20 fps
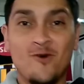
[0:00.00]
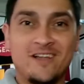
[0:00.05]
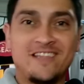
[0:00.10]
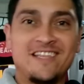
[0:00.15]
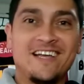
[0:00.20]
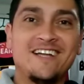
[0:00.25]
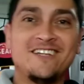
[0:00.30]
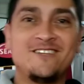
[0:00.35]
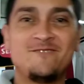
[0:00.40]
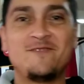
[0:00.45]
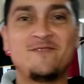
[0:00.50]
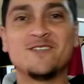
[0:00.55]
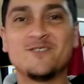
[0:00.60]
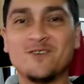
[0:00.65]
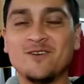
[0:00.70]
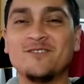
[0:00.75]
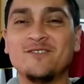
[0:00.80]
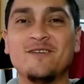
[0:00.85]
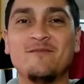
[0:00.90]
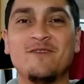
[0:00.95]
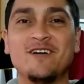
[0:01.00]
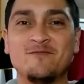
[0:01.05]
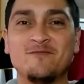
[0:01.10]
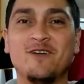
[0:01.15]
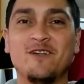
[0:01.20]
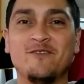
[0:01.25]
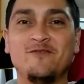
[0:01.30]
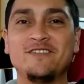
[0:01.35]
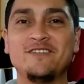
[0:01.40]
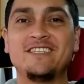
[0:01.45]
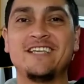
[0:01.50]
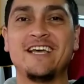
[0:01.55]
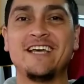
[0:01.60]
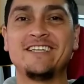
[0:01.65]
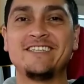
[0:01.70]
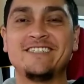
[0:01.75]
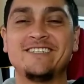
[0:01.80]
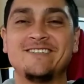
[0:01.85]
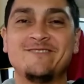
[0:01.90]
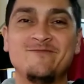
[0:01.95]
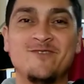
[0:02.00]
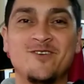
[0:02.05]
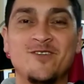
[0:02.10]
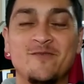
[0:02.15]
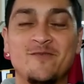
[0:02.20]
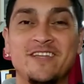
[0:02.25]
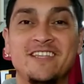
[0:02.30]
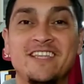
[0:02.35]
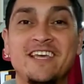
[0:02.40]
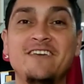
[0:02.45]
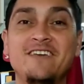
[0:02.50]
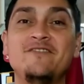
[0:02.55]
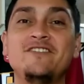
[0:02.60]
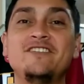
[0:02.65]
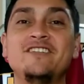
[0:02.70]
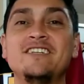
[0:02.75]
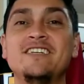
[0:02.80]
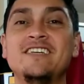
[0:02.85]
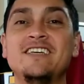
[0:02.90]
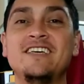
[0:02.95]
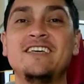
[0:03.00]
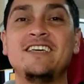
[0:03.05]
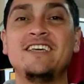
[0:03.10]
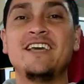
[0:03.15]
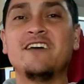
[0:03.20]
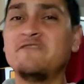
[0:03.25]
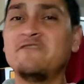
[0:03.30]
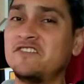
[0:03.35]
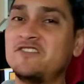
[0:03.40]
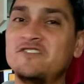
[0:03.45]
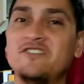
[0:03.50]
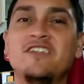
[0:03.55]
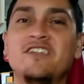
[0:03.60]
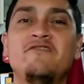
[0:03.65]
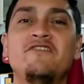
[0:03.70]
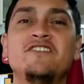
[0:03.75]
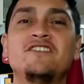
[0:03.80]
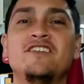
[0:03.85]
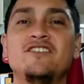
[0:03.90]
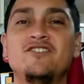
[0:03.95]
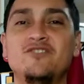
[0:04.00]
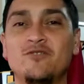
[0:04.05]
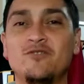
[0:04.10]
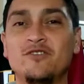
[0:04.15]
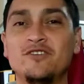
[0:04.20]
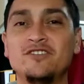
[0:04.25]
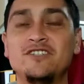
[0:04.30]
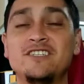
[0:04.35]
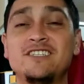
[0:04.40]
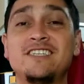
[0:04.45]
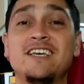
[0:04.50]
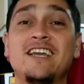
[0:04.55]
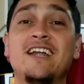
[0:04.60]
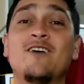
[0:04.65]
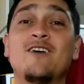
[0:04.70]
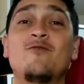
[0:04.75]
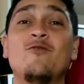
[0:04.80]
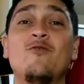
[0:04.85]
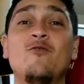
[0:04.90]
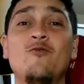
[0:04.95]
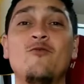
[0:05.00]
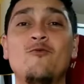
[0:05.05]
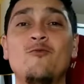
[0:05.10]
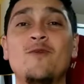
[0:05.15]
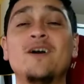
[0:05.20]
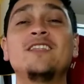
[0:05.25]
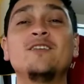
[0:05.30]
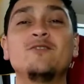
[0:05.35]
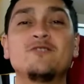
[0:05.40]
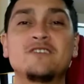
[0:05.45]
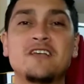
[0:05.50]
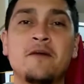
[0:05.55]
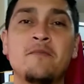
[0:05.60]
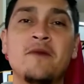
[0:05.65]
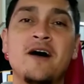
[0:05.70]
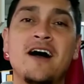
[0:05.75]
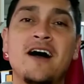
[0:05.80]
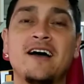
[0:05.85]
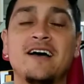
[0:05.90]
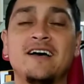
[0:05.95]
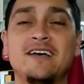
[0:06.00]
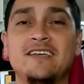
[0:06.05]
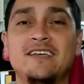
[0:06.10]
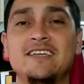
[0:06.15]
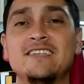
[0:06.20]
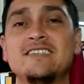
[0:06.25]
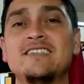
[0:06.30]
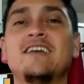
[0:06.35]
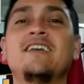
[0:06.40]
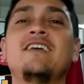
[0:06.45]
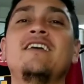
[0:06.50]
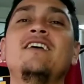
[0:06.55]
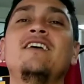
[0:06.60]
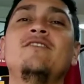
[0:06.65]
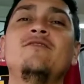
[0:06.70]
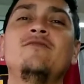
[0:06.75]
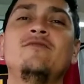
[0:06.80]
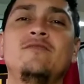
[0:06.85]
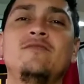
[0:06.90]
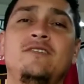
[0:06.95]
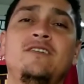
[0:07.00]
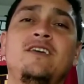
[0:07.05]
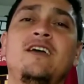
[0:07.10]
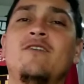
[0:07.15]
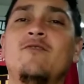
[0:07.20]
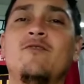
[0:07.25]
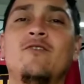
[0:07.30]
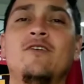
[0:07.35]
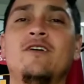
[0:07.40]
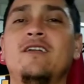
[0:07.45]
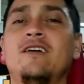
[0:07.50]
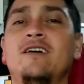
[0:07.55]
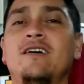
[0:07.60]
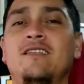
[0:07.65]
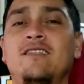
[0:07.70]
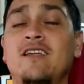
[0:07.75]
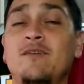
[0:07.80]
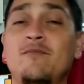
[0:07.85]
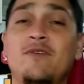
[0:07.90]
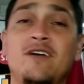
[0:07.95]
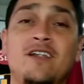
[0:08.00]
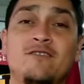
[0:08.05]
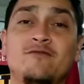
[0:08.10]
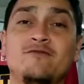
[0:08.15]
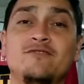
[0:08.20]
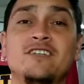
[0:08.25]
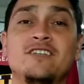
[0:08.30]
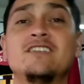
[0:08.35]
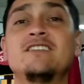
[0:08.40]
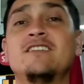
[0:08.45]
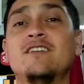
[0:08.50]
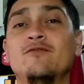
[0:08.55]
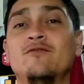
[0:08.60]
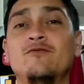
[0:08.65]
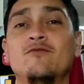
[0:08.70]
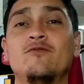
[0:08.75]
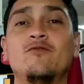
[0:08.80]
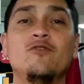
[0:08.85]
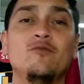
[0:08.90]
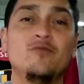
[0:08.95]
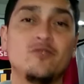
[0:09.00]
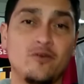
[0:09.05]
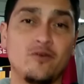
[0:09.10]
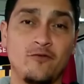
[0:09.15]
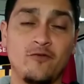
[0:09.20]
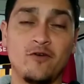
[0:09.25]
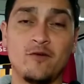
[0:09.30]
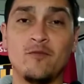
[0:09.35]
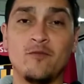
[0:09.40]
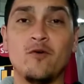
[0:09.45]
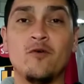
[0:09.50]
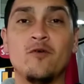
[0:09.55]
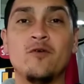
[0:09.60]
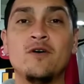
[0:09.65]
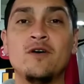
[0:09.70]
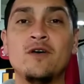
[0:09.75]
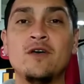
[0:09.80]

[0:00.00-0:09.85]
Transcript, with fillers: tarde, pessoal do Debate Bola Futsal. Meu nome é David e a vídeo entrevista de hoje será com Matheus Gamarra, ex-zagueiro e agora trabalha com gestão no clube que o formou.